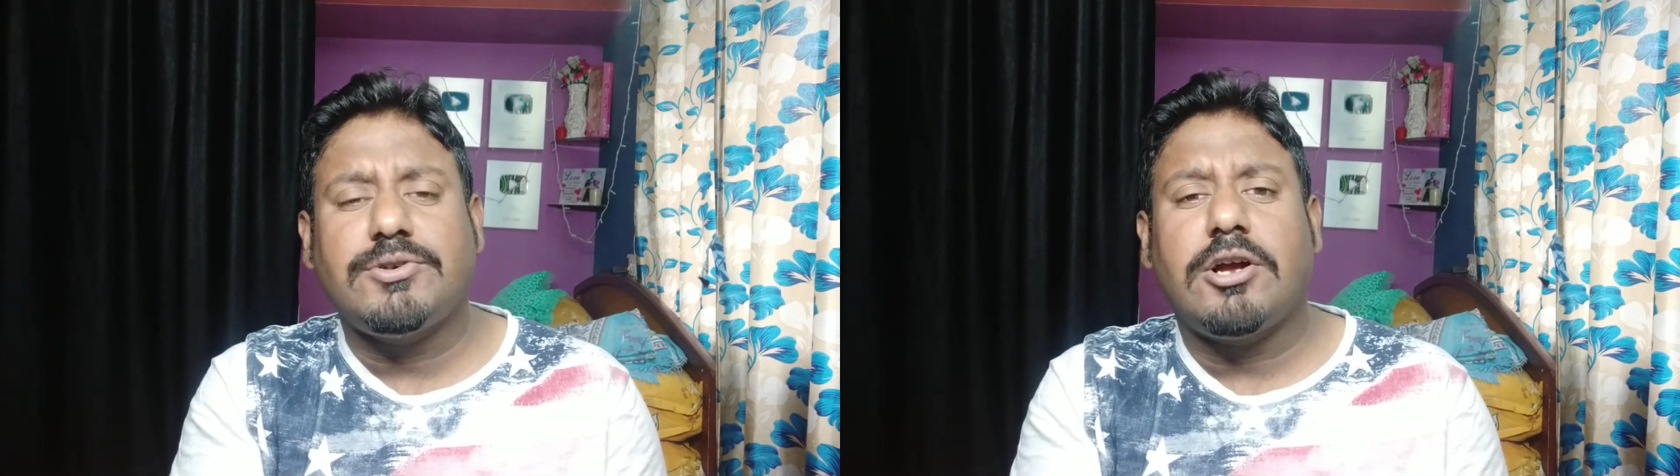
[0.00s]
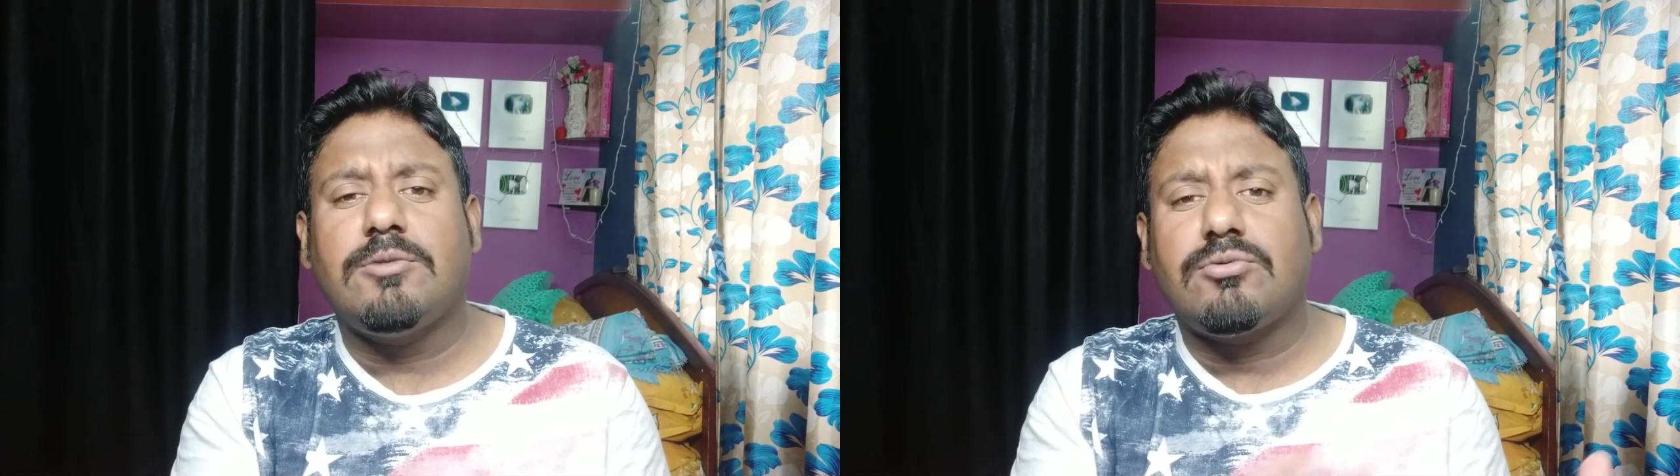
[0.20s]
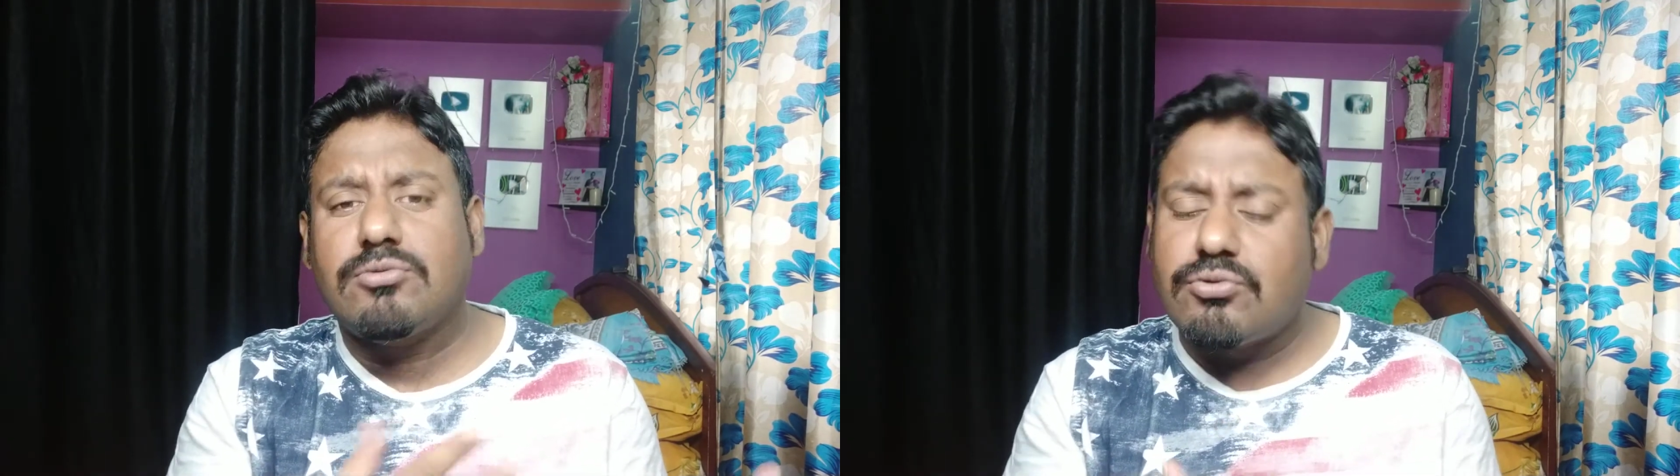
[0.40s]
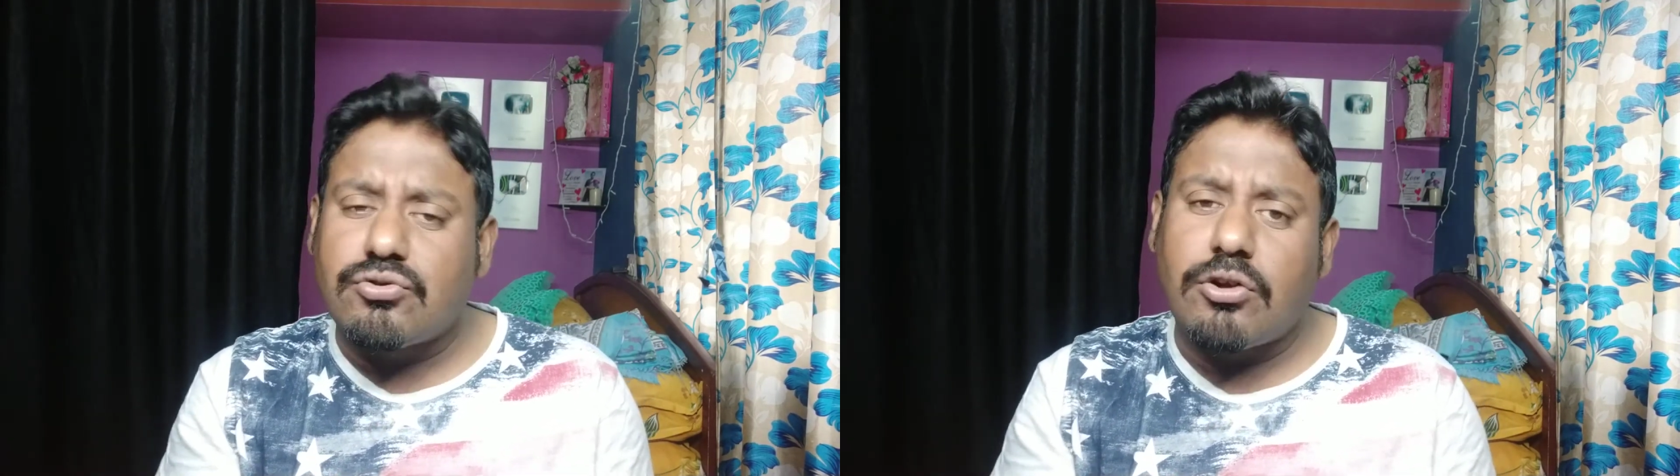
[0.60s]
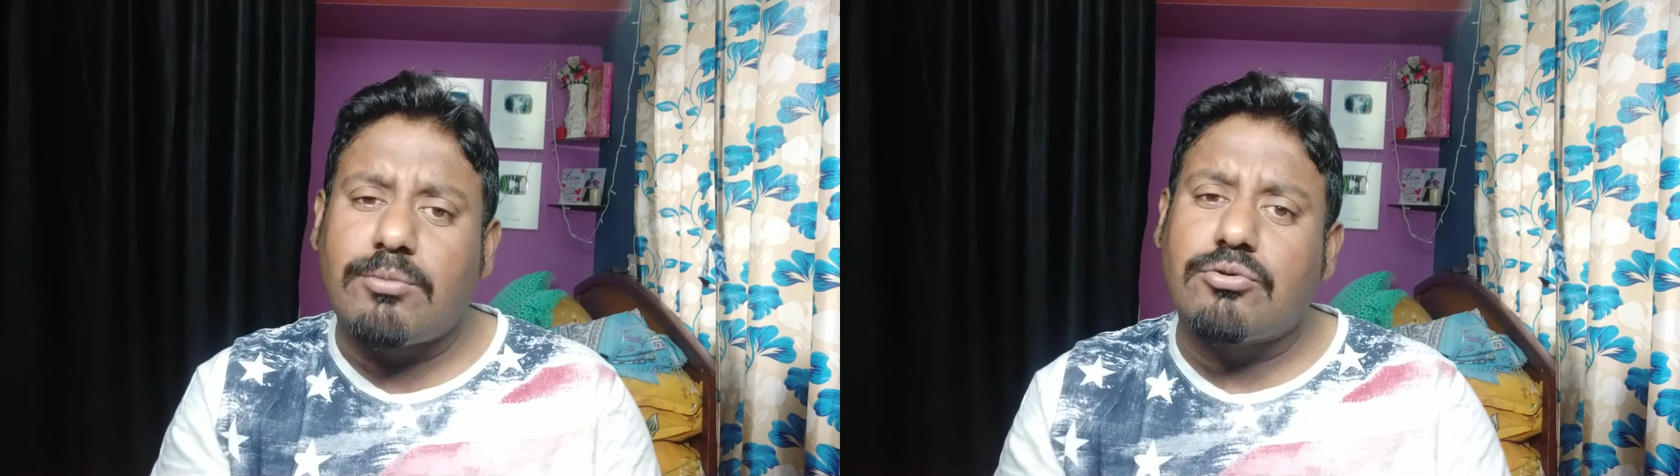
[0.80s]
বিশাল বড়
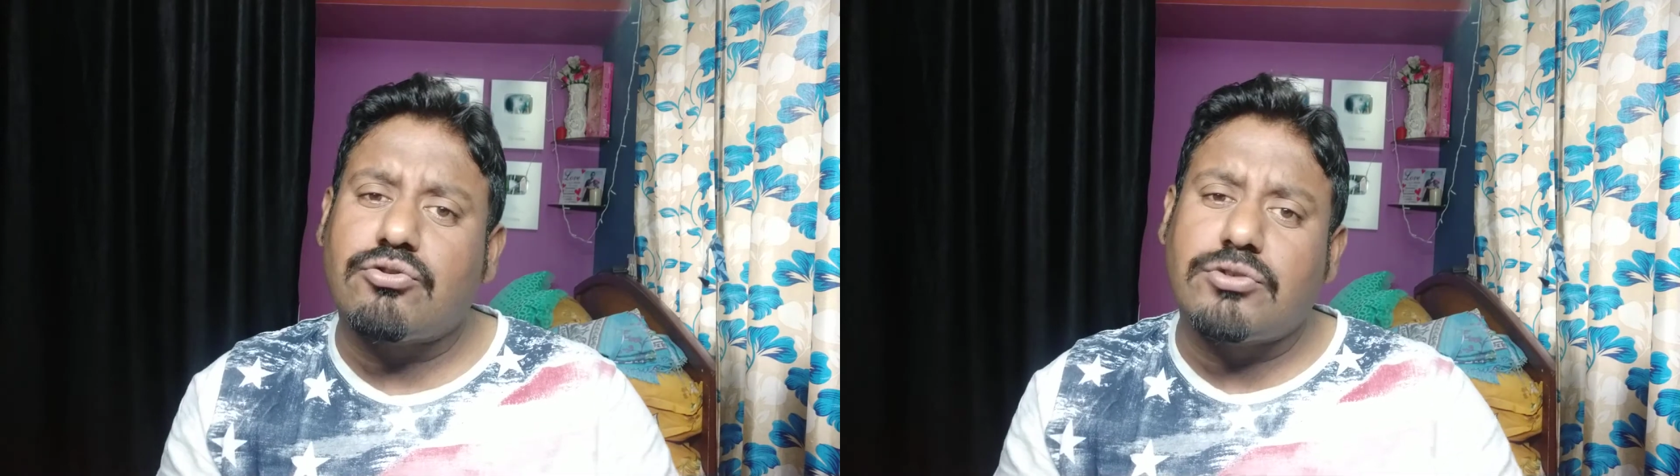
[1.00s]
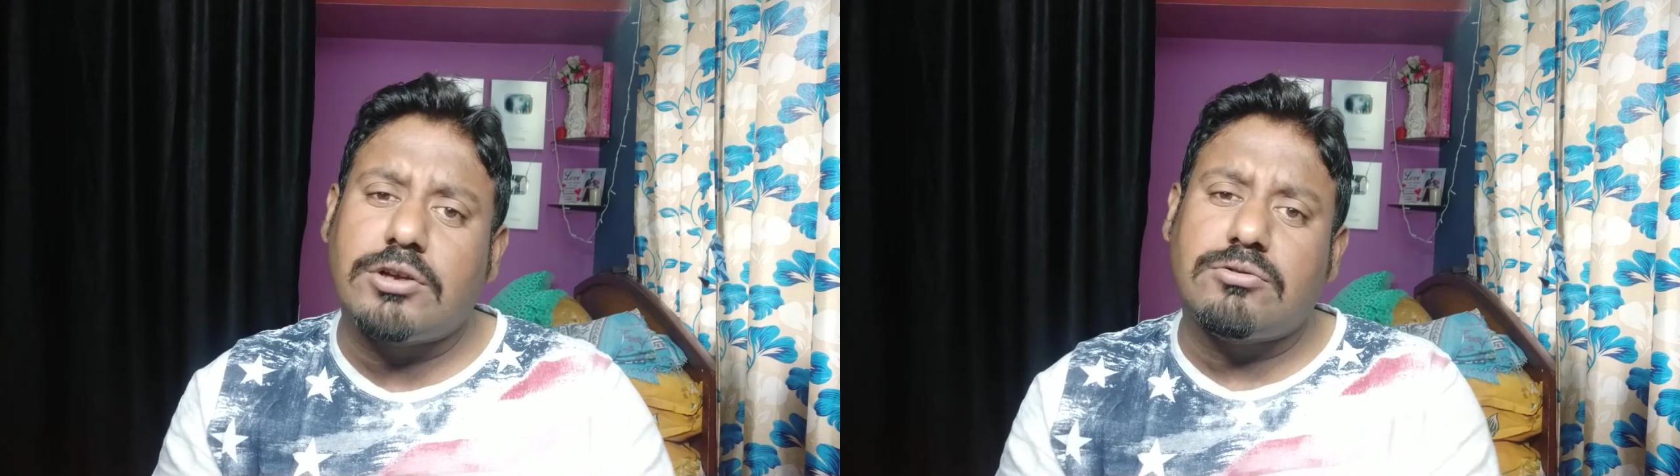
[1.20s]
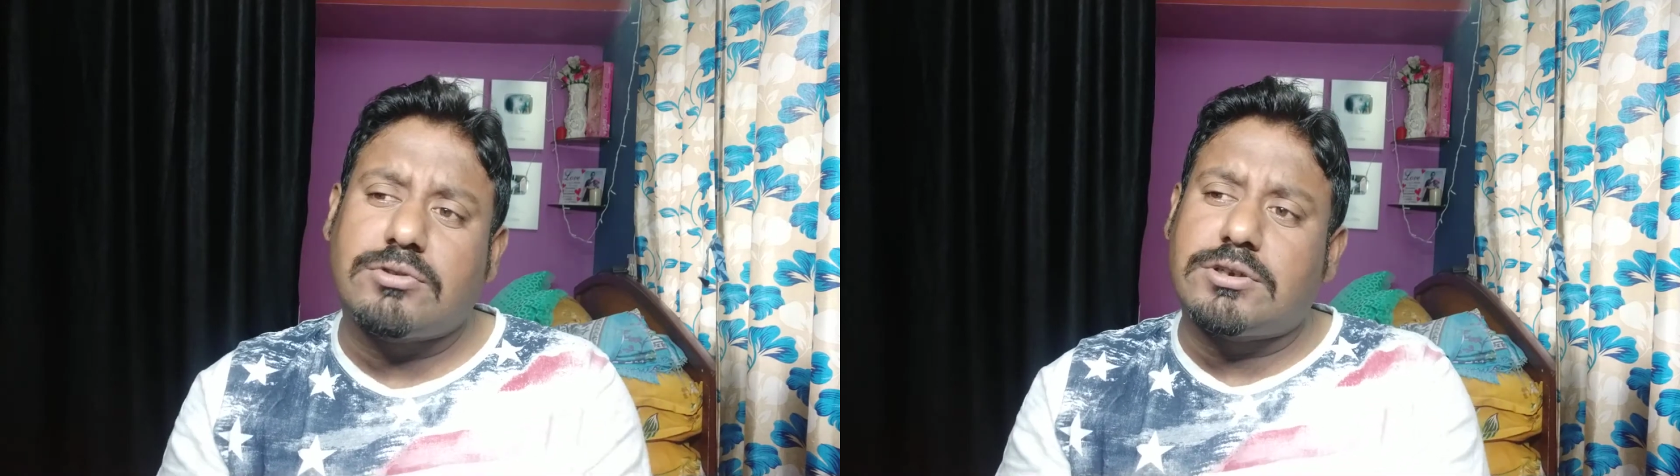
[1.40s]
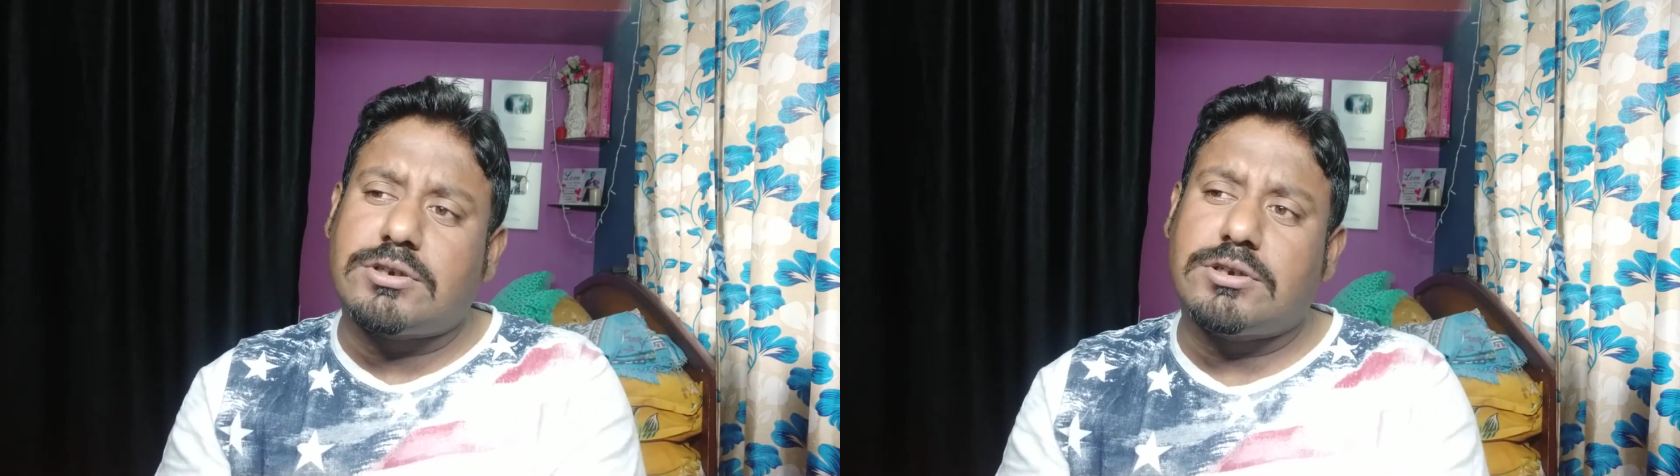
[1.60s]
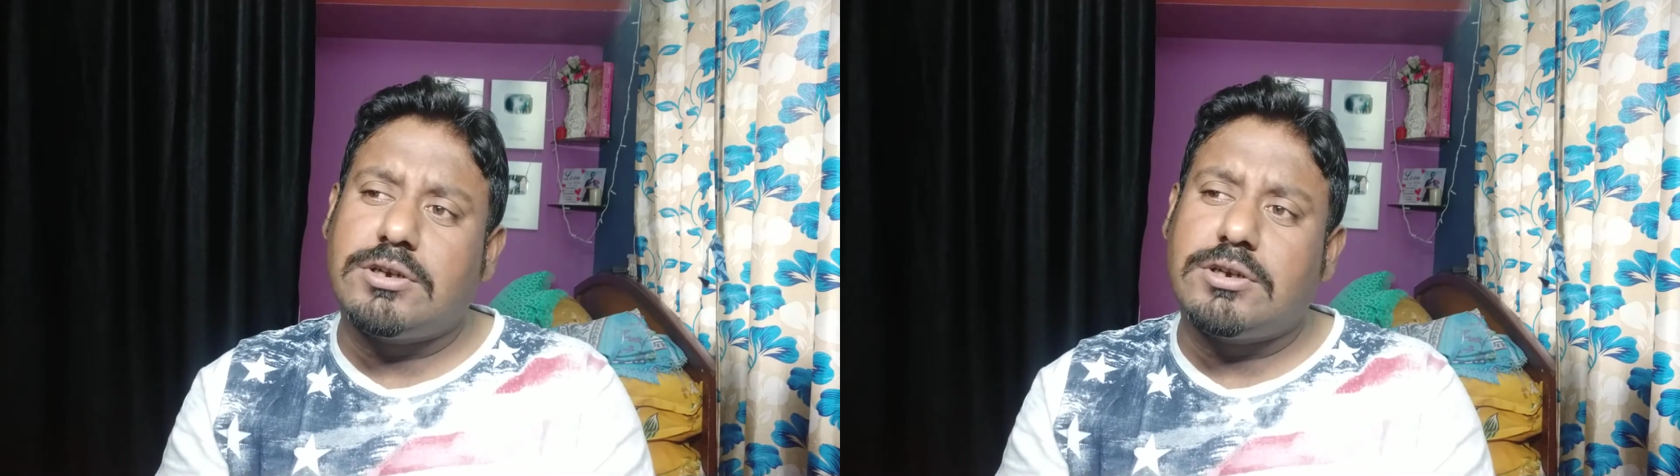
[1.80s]
উৎসব রোশনাই হচ্ছে